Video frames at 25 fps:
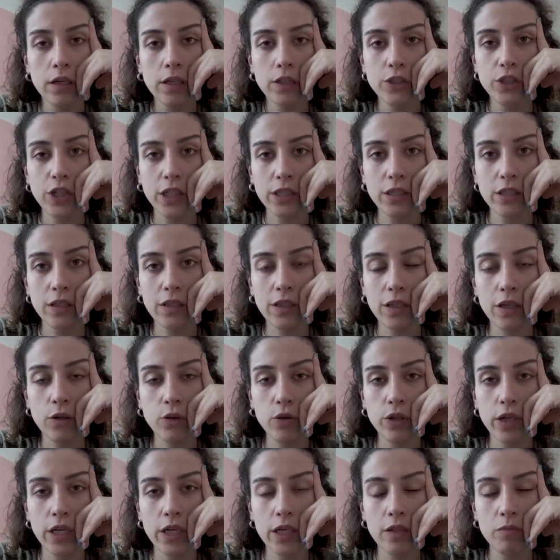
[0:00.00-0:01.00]
caddede.
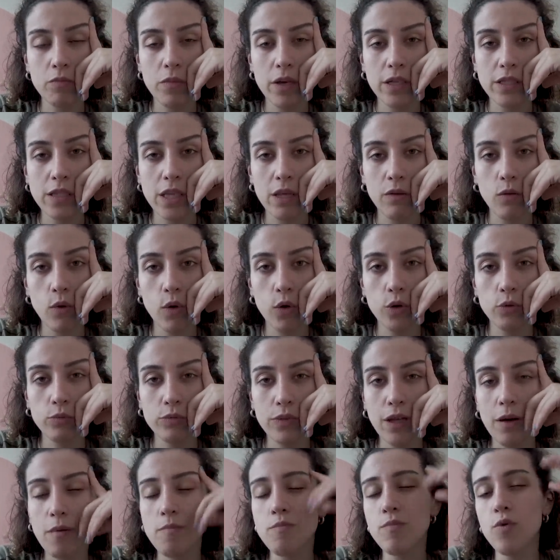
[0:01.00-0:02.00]
Oraya gitmeyi seviyorum.
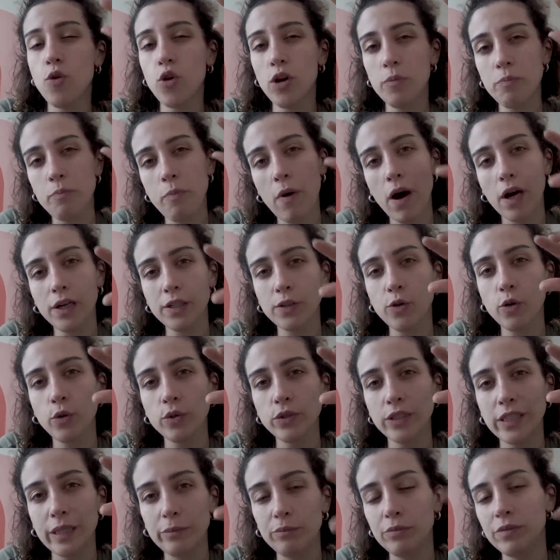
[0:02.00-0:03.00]
Tam böyle bar
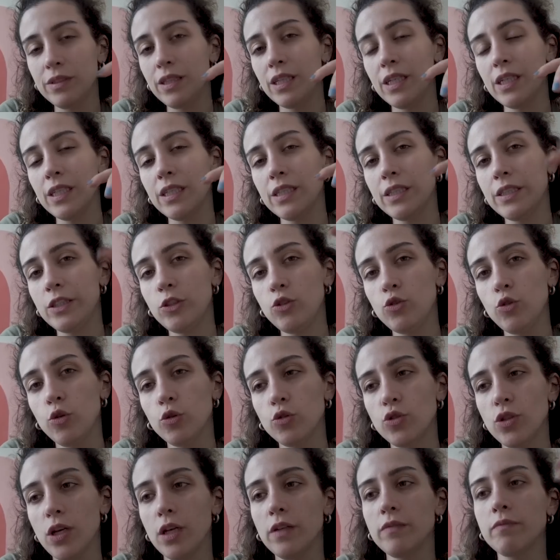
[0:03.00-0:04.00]
konsepti
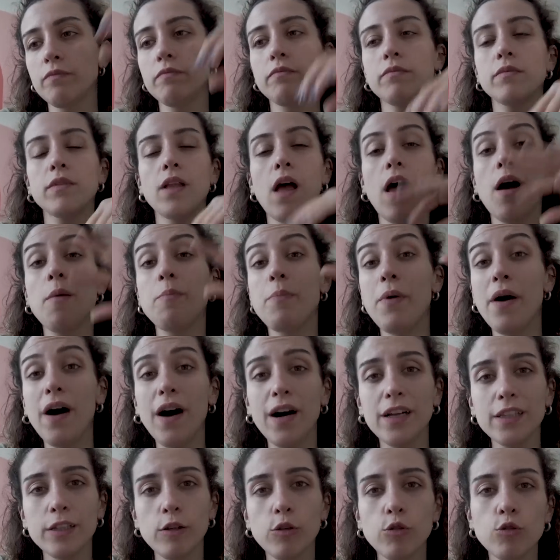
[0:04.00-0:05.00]
istiyorsan. Daha
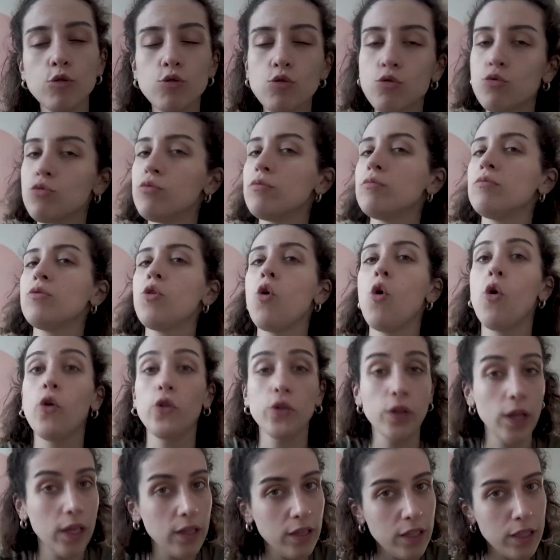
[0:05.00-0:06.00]
pahalı olsun,
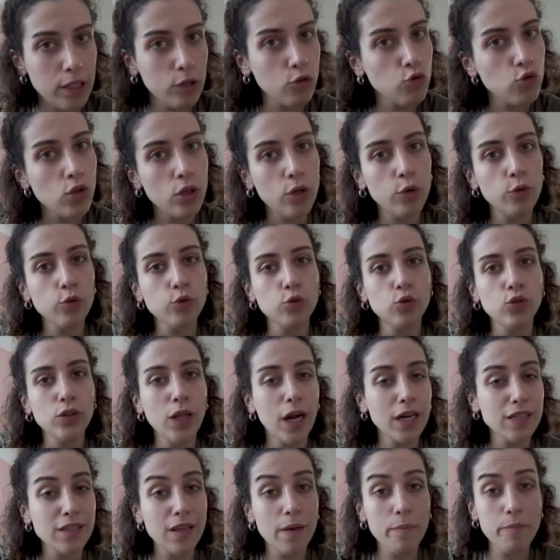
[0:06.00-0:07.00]
kokteylleri güzel olsun
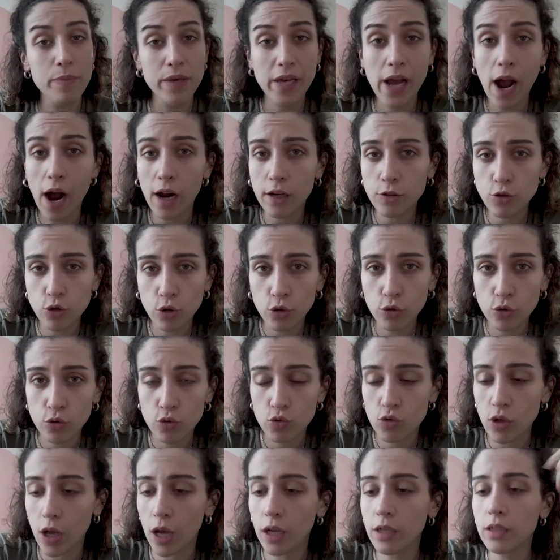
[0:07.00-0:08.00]
dersen Pigal çok
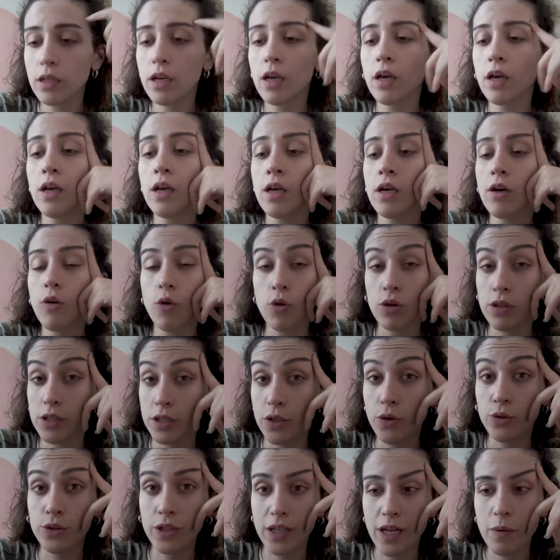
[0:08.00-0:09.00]
güzel.
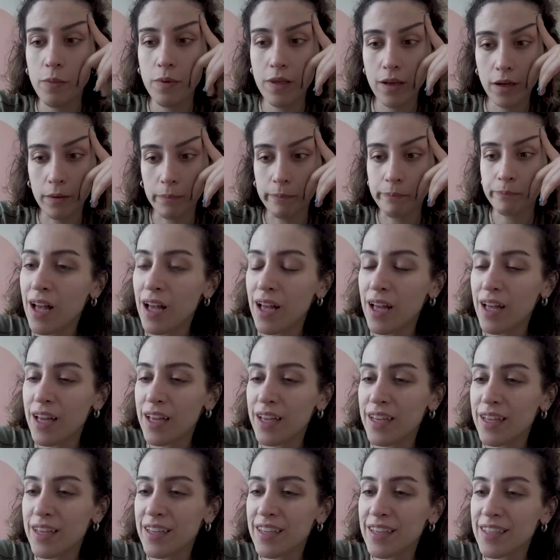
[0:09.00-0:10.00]
Oraları önerebilirim.
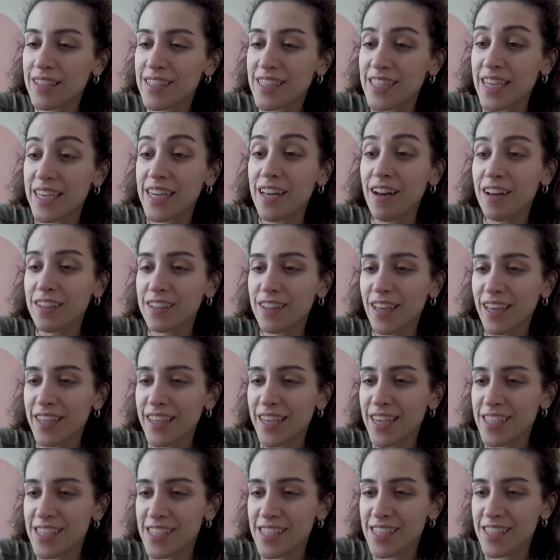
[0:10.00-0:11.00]
Ee, seni
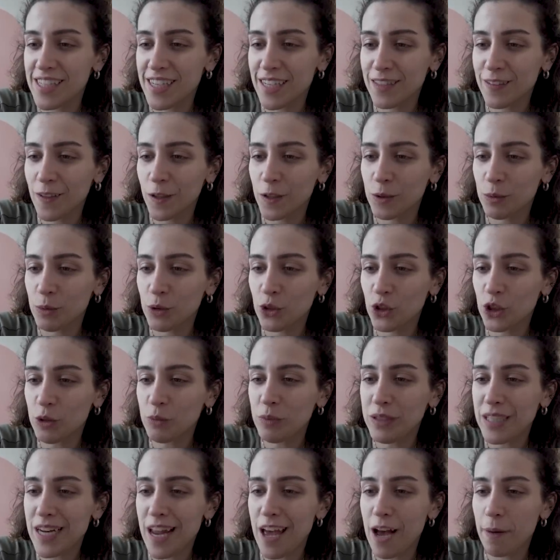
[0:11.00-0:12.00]
Hatay gezisiyle
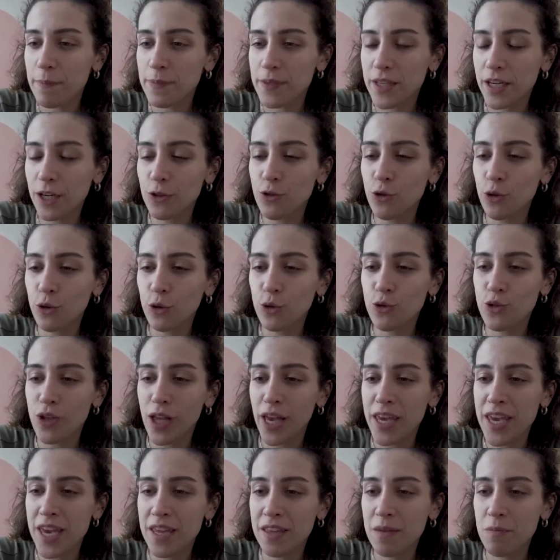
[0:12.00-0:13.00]
tanımıştım. Yine yapsana çok
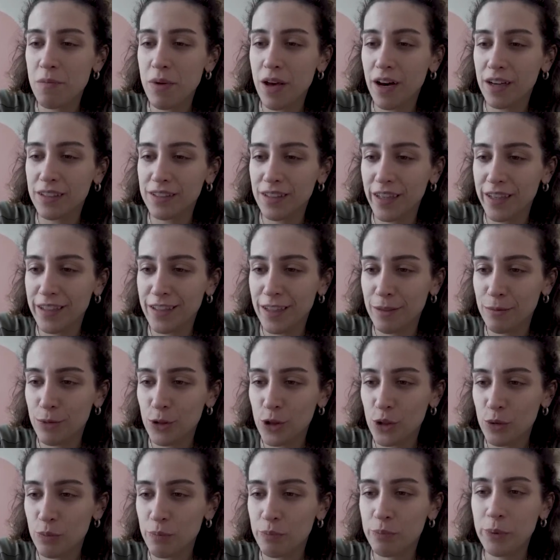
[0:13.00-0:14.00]
güzel yedim bir Hatay'ı
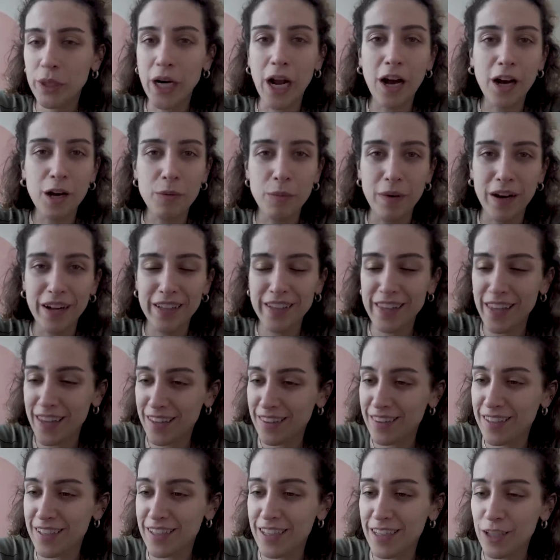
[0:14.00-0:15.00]
demiş. Bırakma
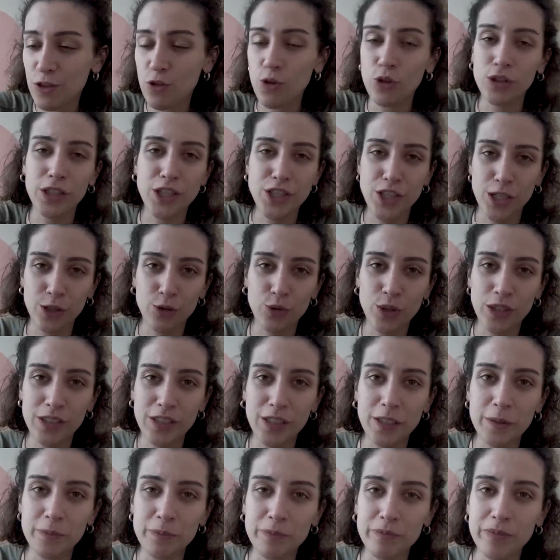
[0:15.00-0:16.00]
kendine. Çok teşekkür
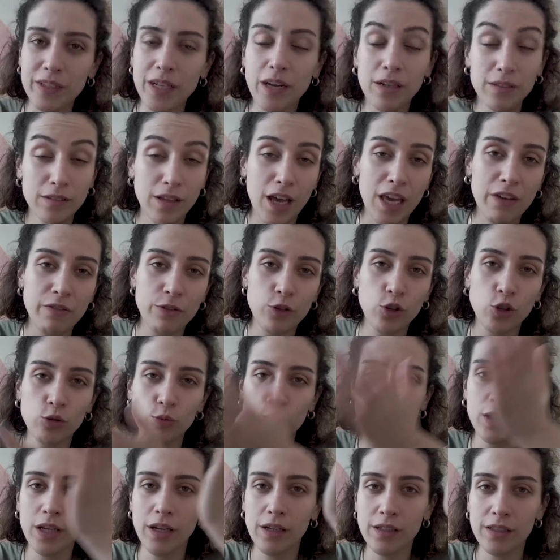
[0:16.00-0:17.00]
ederim. Hatay
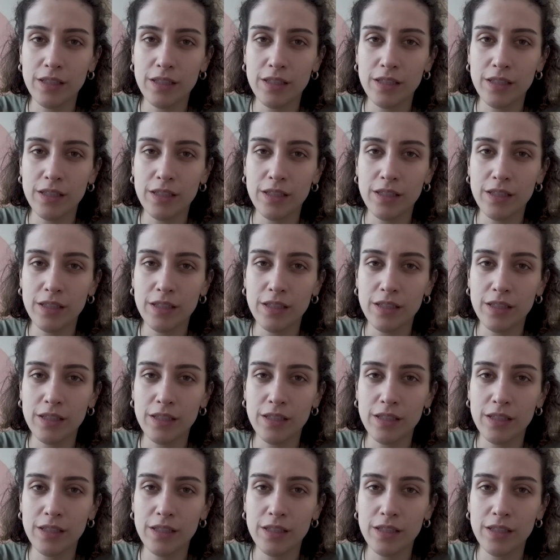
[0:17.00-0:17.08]
vlogumu da